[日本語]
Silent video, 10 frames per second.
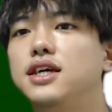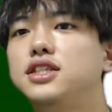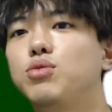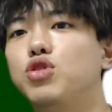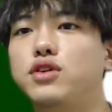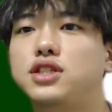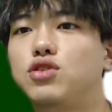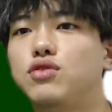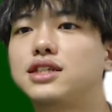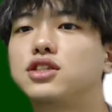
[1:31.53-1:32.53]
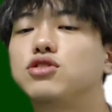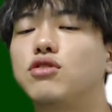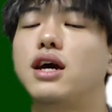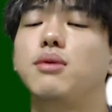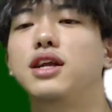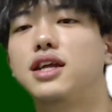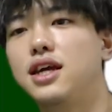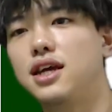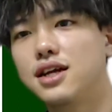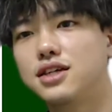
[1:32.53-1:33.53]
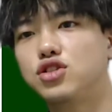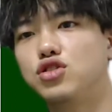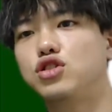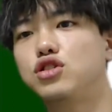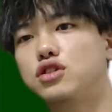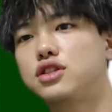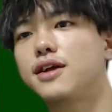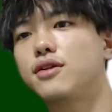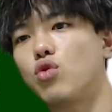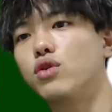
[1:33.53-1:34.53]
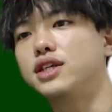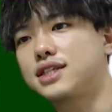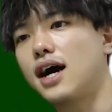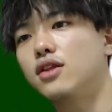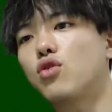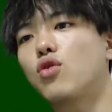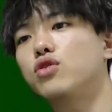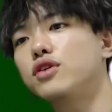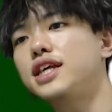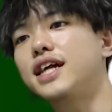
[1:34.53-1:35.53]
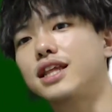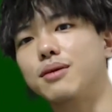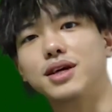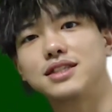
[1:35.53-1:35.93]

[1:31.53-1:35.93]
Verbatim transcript: いつもの必要な5つのライブラリ、乱数集、スターの効率化のコードになっていま